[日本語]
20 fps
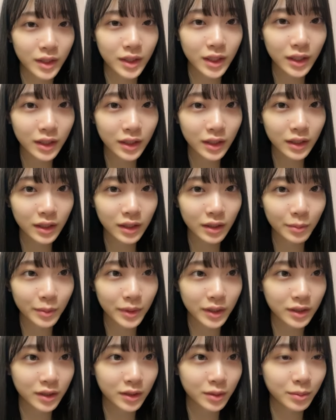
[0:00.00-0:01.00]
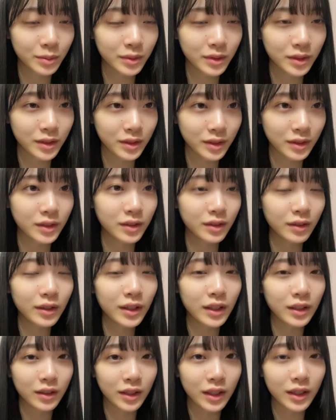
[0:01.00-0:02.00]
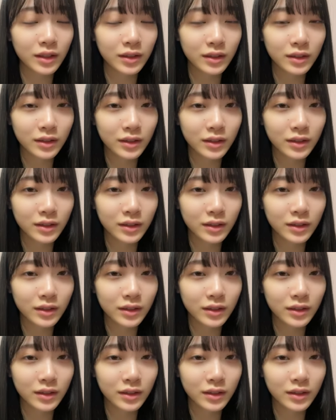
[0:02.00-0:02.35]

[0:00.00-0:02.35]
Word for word: 3人いれば十分そうだよね